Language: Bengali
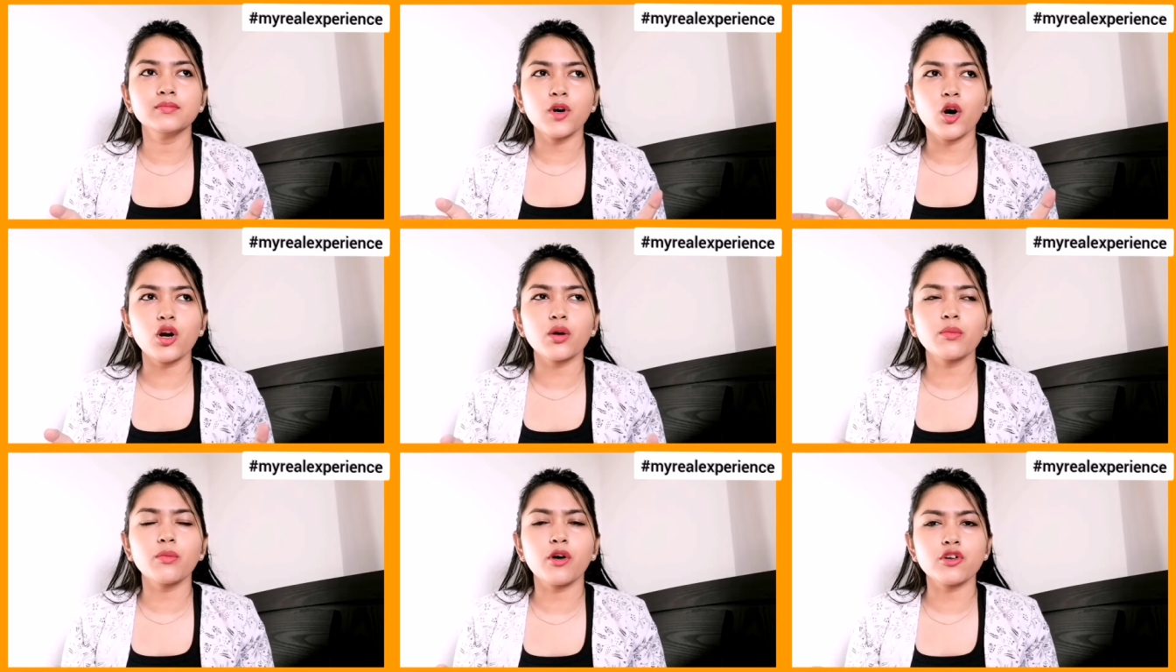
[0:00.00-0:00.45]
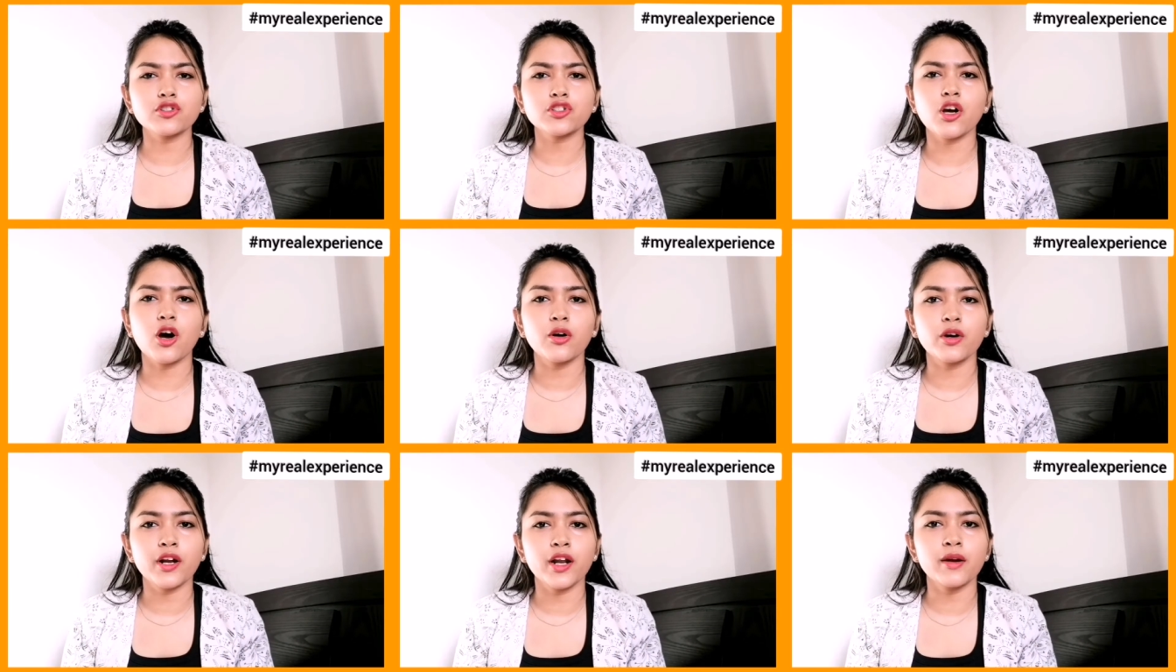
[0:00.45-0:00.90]
বড় বড়
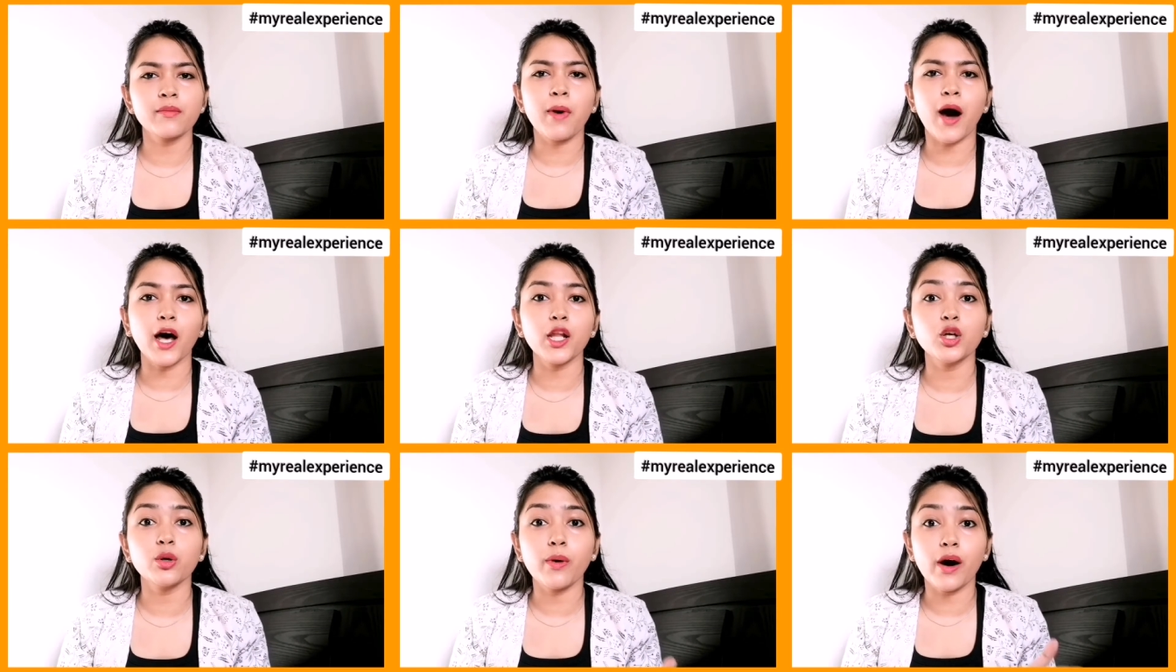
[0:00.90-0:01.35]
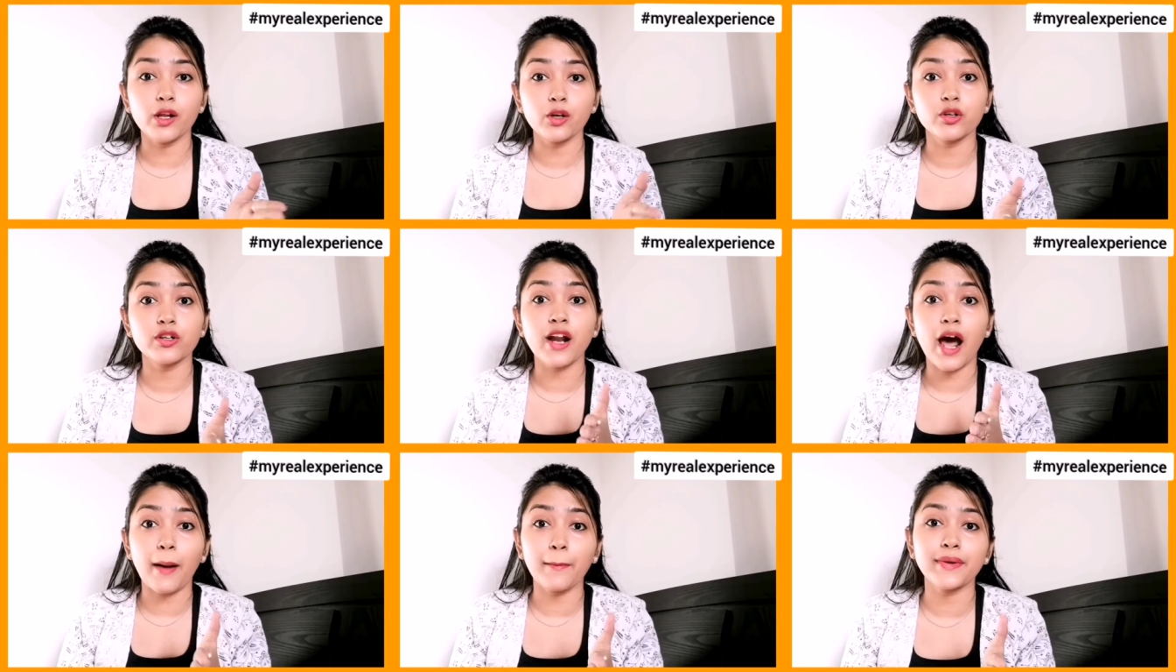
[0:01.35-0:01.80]
শহরের ভালো
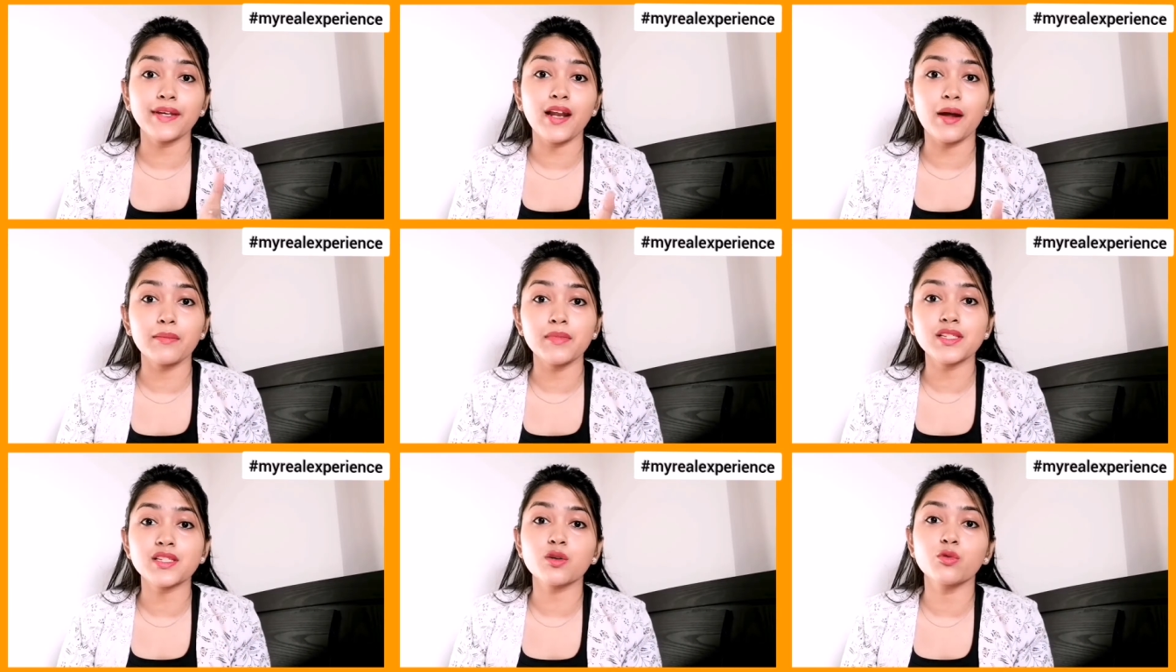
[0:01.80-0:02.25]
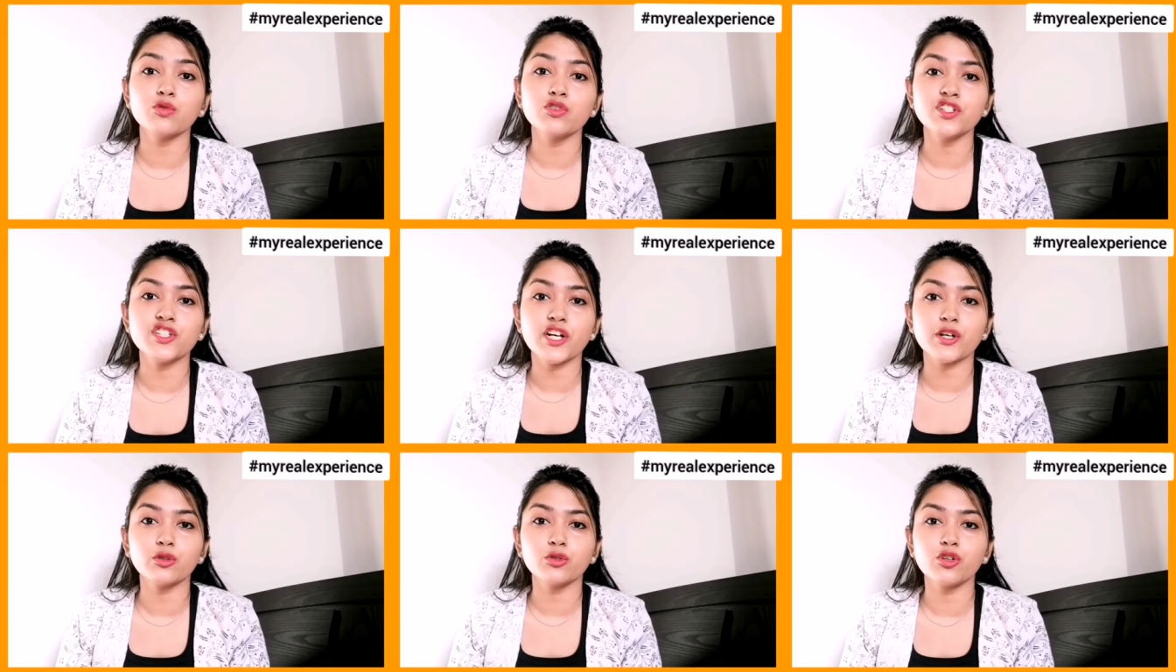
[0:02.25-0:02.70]
ভালো নামি নামি স্কুল
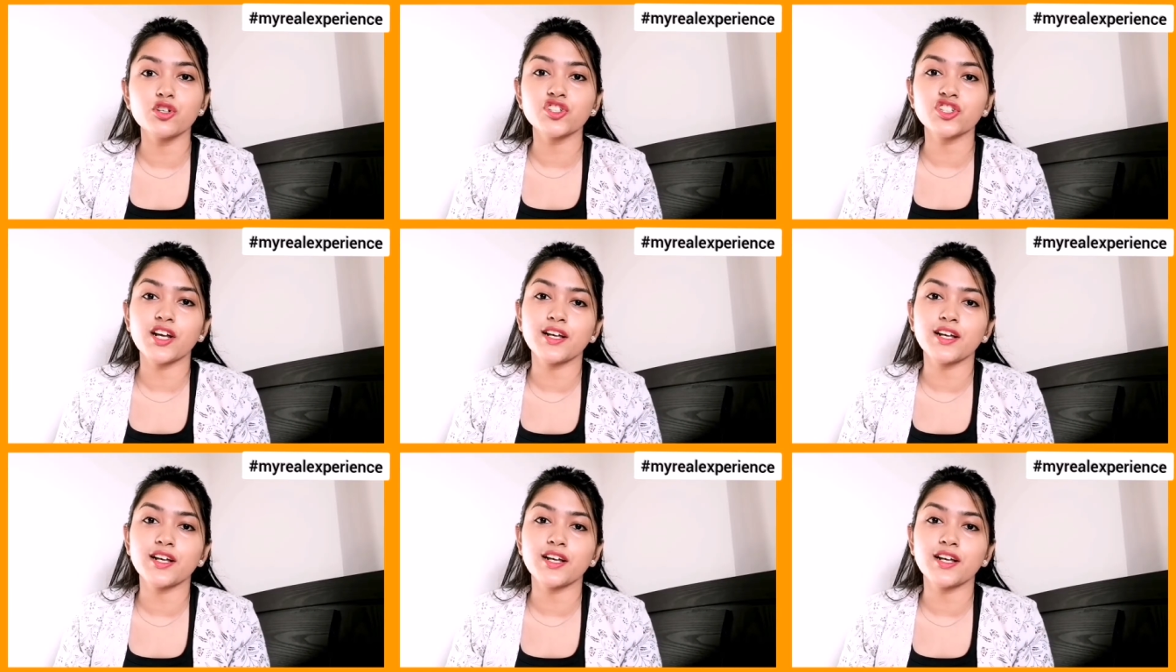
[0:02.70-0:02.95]
যেগুলো